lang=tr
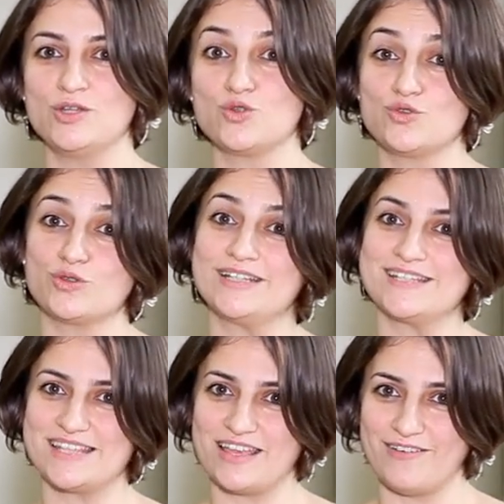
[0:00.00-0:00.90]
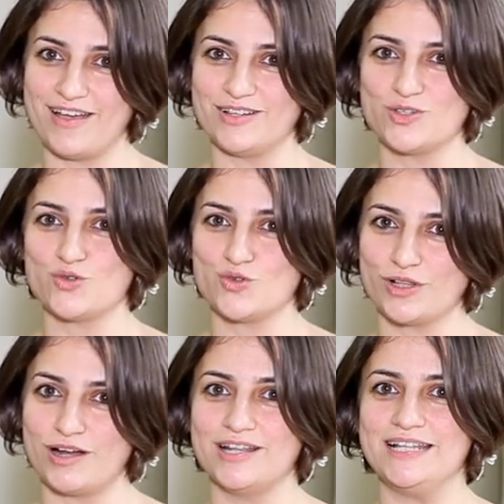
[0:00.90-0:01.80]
çocukları seven, çocuklarla